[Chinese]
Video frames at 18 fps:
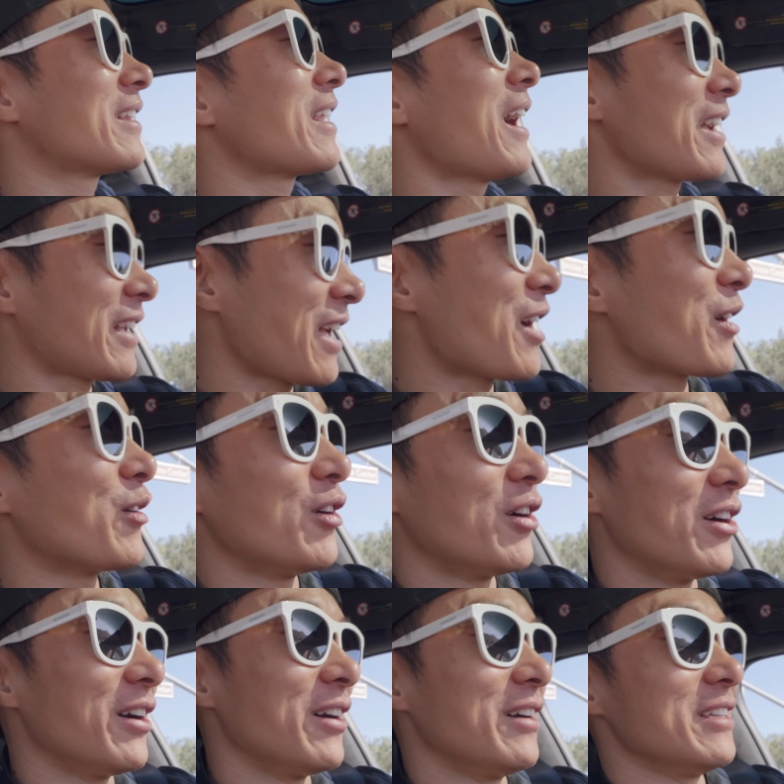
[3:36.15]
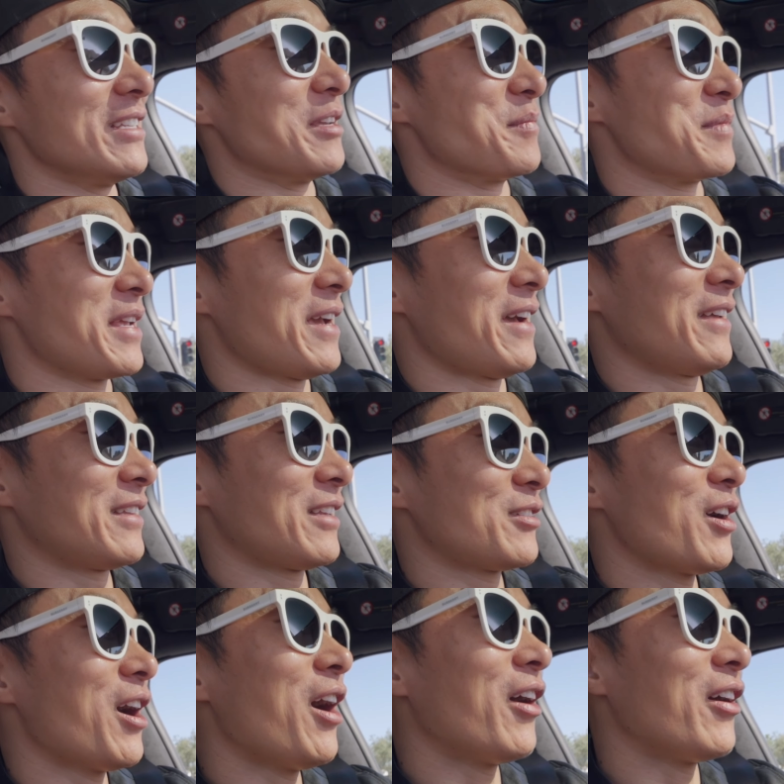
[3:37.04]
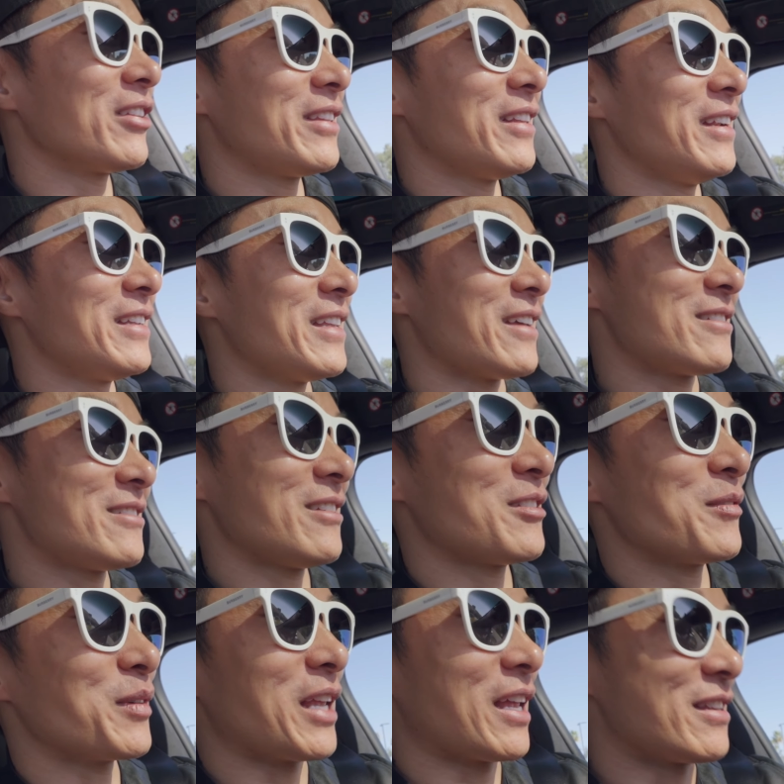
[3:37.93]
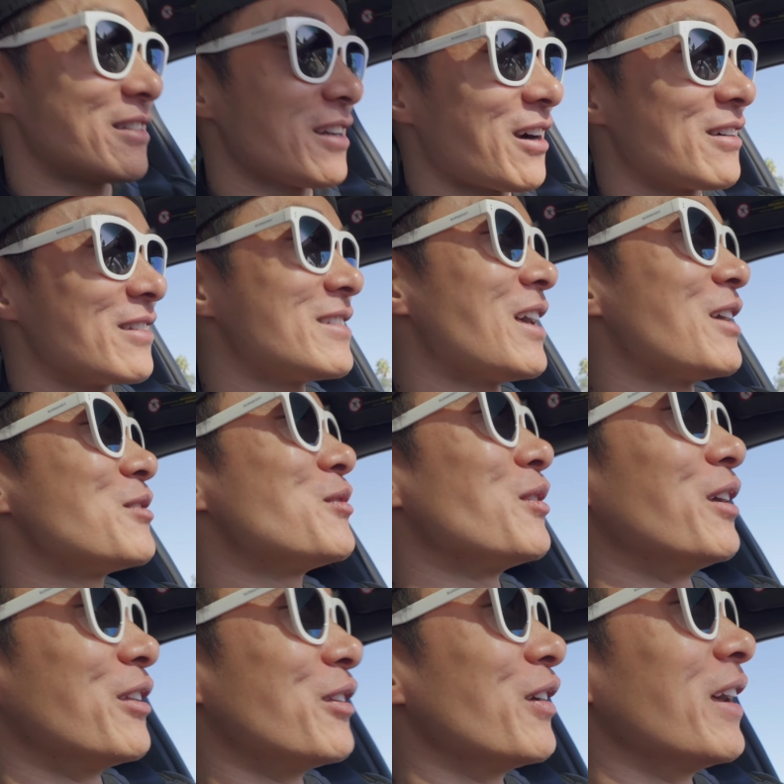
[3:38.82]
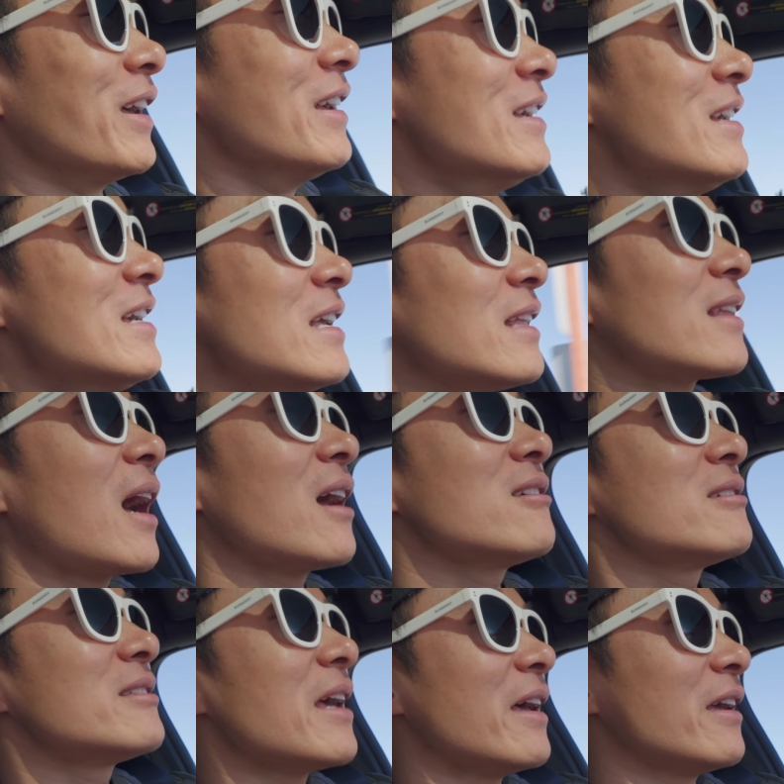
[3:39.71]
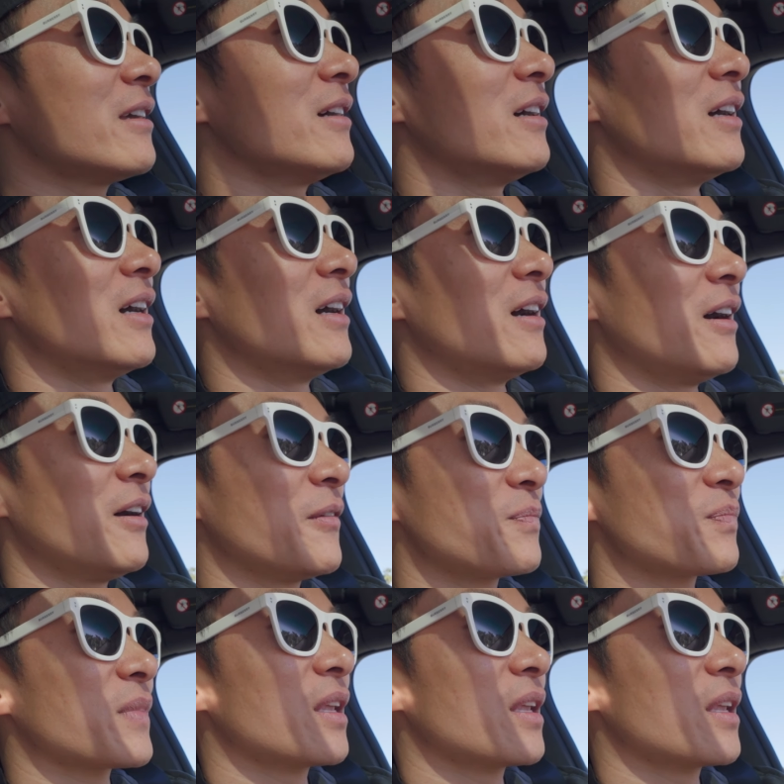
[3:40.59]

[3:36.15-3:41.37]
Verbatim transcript: 他也看过影片，他说：“哦，d e r 也是这么年轻，二十三岁。”对，他是在一个。